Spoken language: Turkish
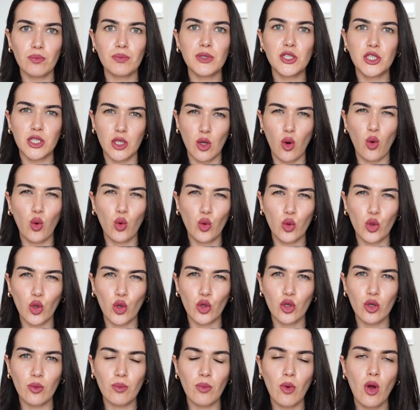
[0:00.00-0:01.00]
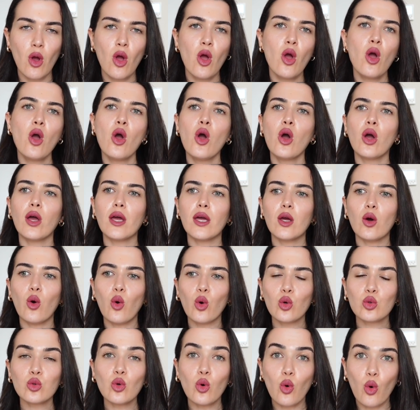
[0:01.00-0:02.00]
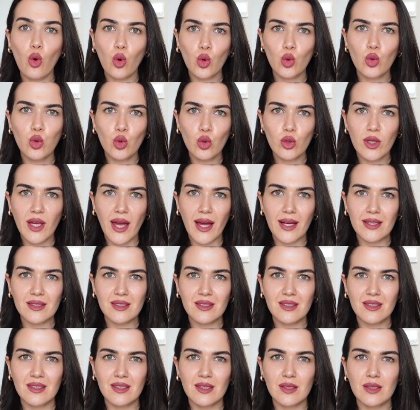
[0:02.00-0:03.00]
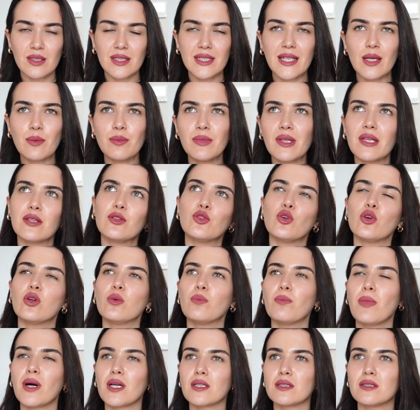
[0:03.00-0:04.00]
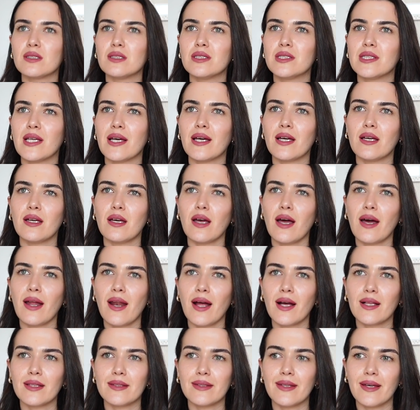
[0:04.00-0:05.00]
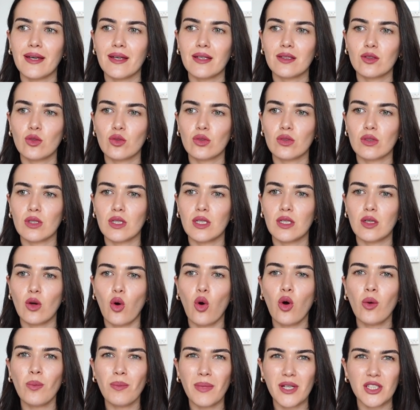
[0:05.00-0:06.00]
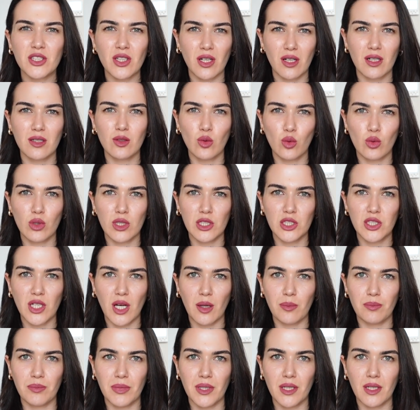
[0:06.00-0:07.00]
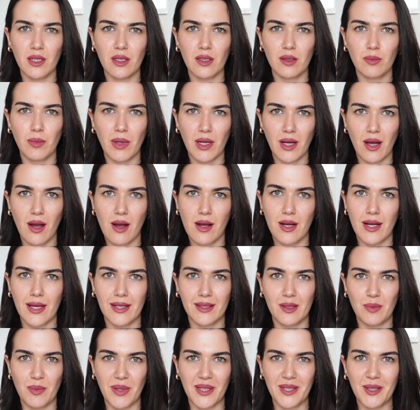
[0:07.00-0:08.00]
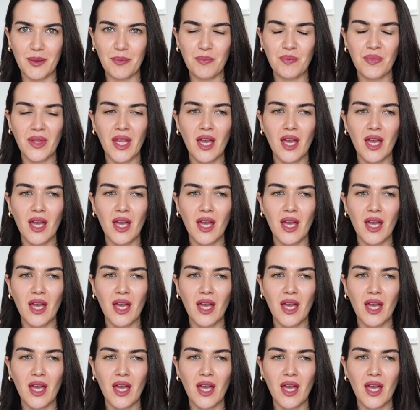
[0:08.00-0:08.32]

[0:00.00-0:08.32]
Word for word: Bir şey okuyorum. E, onu okurken yemin ediyorum bak size herhalde 15 e, dakikada okuyacağım bir makaleydi benim.